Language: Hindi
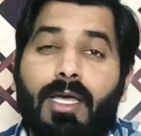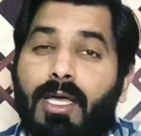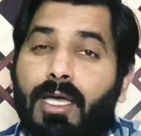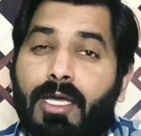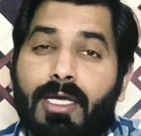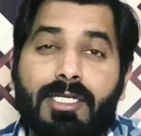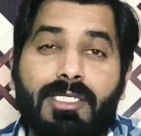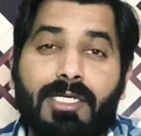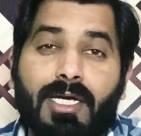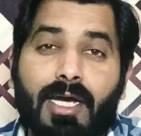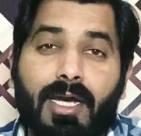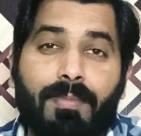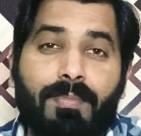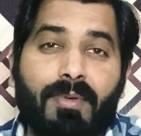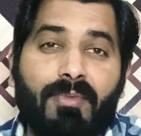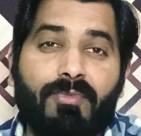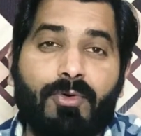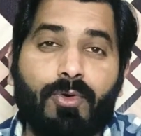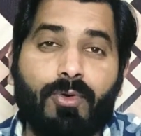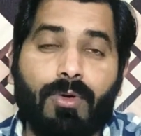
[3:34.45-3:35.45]
एक इशारे पे
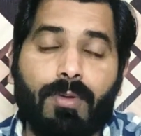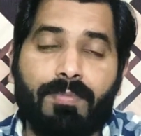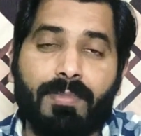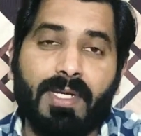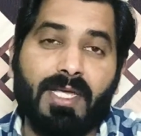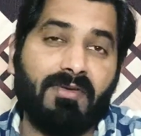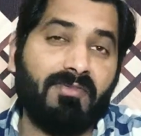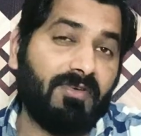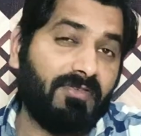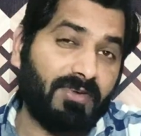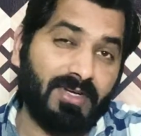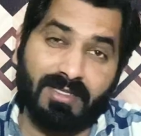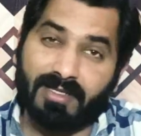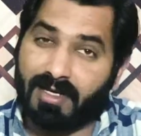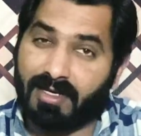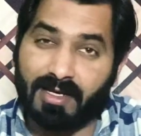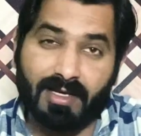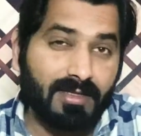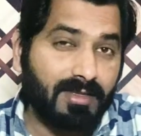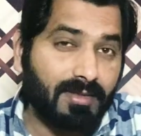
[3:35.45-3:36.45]
वो अपनी
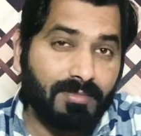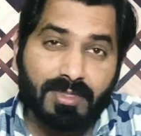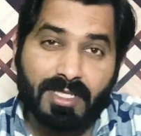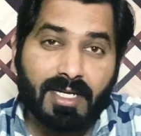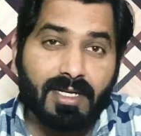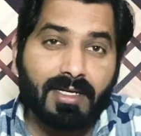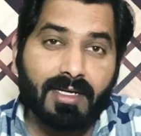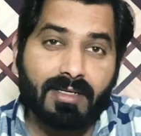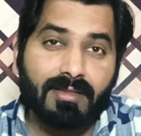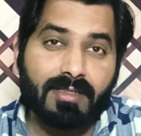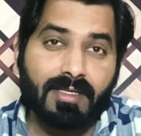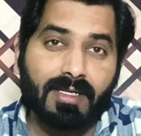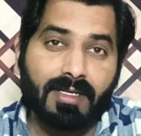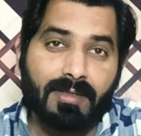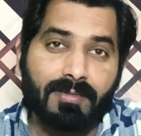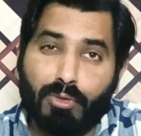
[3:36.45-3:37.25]
वफादारियां तब्दील करते हैं